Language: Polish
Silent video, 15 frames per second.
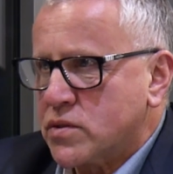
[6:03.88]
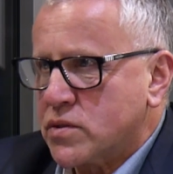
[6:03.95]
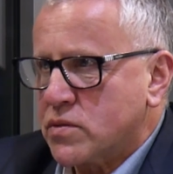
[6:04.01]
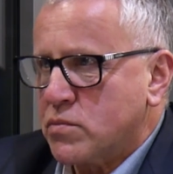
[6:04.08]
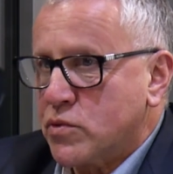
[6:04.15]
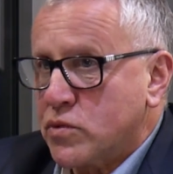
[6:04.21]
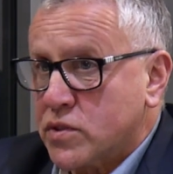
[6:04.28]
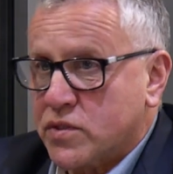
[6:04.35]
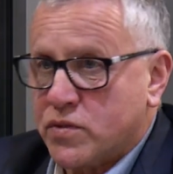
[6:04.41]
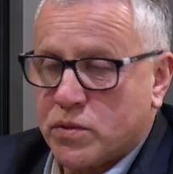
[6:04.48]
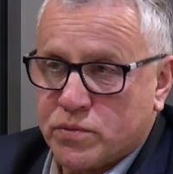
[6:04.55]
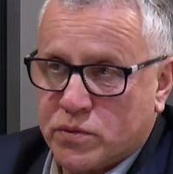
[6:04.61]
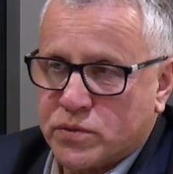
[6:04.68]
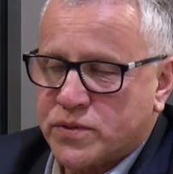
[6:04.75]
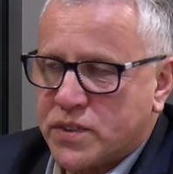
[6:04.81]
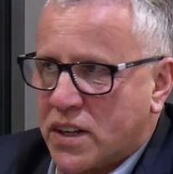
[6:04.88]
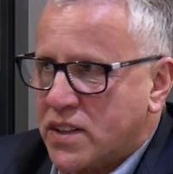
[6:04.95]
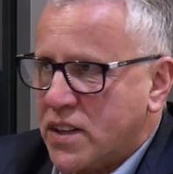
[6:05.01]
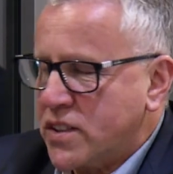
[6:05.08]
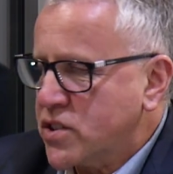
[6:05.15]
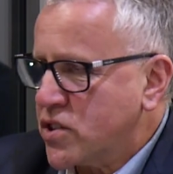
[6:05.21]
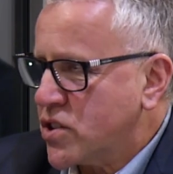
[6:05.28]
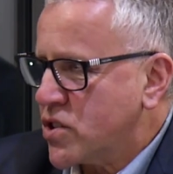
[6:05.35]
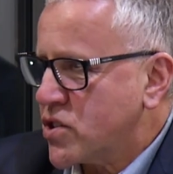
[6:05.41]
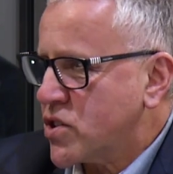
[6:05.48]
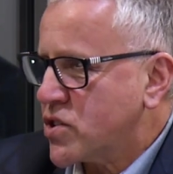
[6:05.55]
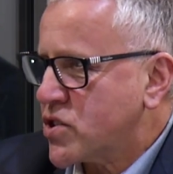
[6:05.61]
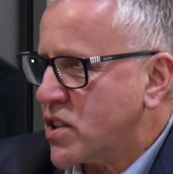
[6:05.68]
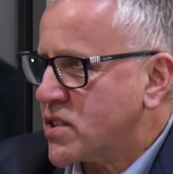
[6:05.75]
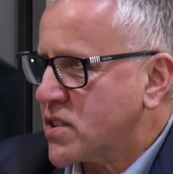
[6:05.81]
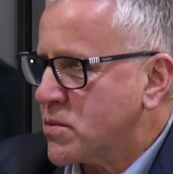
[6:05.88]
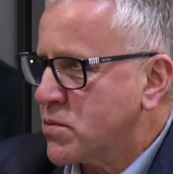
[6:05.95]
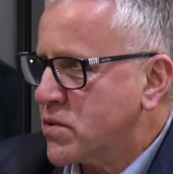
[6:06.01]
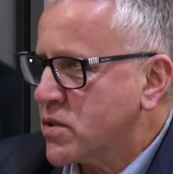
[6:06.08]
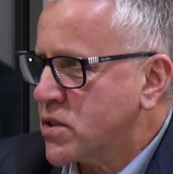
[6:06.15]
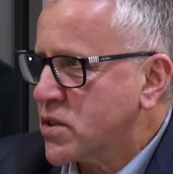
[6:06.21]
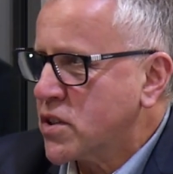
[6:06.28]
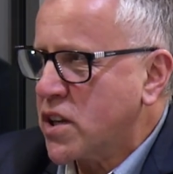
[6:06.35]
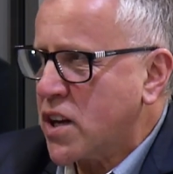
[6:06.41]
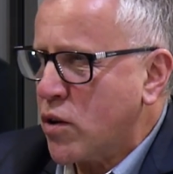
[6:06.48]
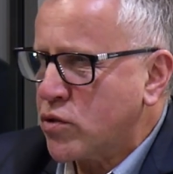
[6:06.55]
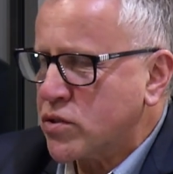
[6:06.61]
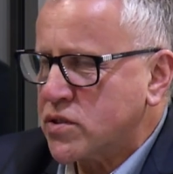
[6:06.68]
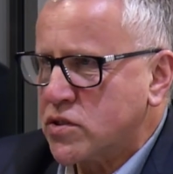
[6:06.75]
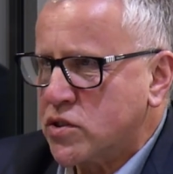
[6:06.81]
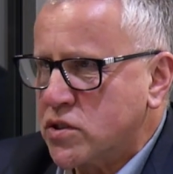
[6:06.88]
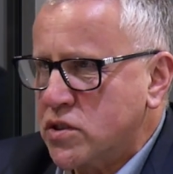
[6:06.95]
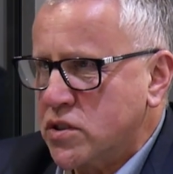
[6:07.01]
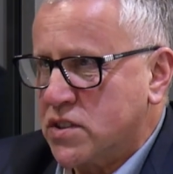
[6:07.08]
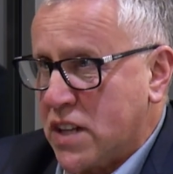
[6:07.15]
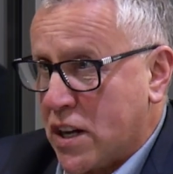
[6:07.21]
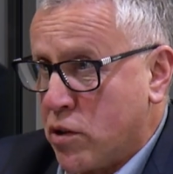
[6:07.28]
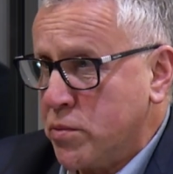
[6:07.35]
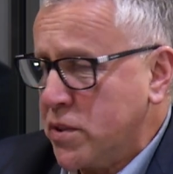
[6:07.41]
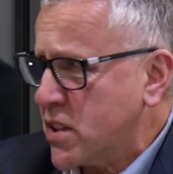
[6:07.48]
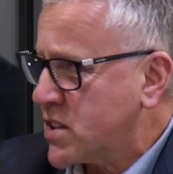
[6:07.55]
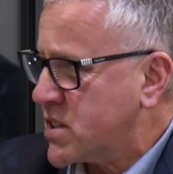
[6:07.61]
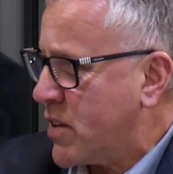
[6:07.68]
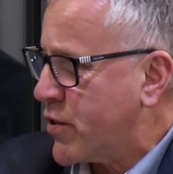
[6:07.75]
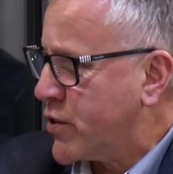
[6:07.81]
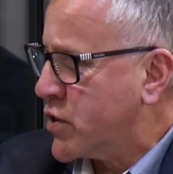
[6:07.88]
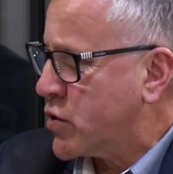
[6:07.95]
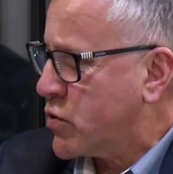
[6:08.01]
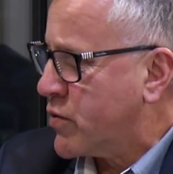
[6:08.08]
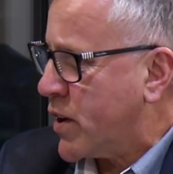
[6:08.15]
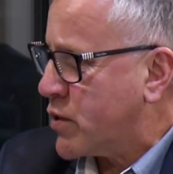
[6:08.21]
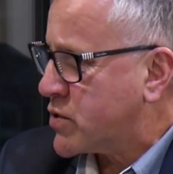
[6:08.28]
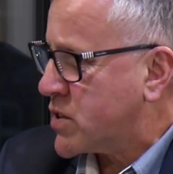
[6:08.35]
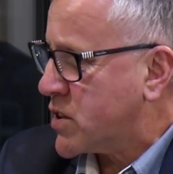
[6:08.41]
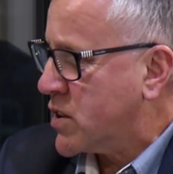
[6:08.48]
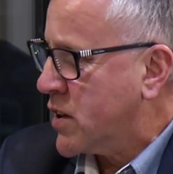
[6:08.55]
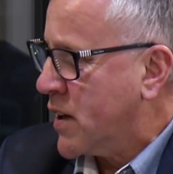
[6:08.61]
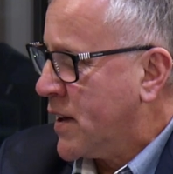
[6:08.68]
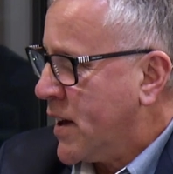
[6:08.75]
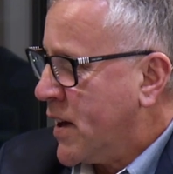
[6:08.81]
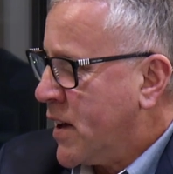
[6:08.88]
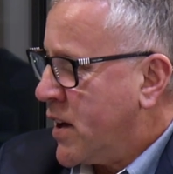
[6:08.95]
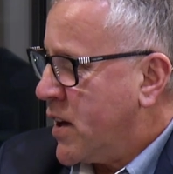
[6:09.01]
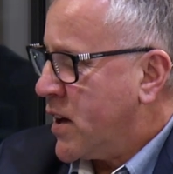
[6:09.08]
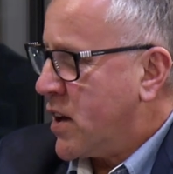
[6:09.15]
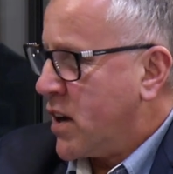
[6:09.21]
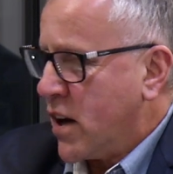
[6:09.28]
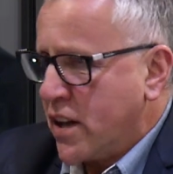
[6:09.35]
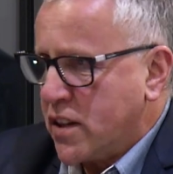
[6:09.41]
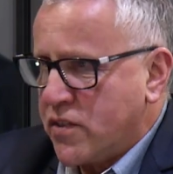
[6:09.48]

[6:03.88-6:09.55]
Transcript: mnóstwo, no, jak na dzisiejsze czasy, e, grało znakomitych zawodników w Austrii. Ledwoń,